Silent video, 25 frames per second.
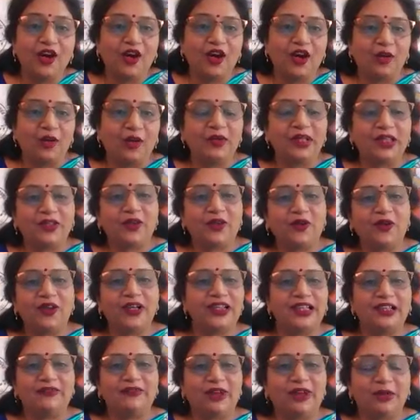और मैं दौड़
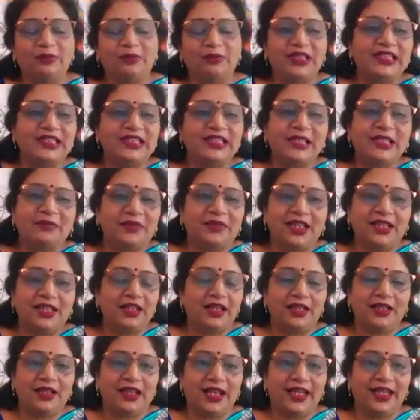कर वापस अपने
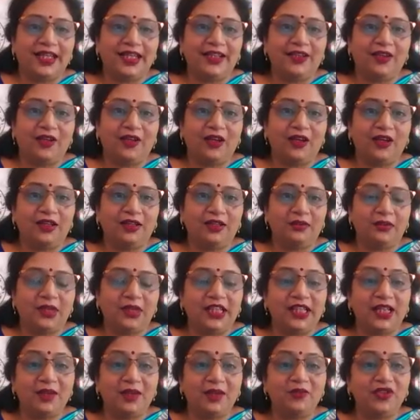घर आई और
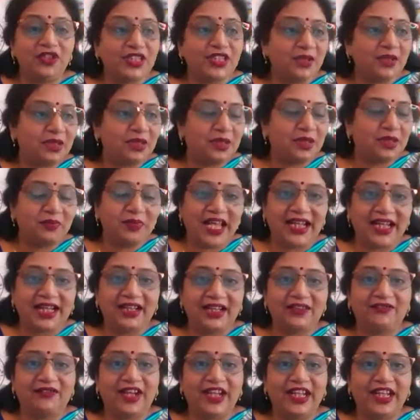मैंने कहा मुझे भी ब्लैक
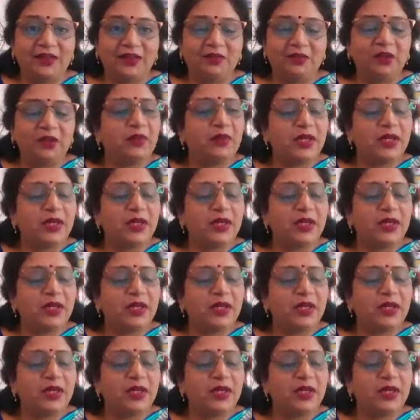एंड व्हाइट में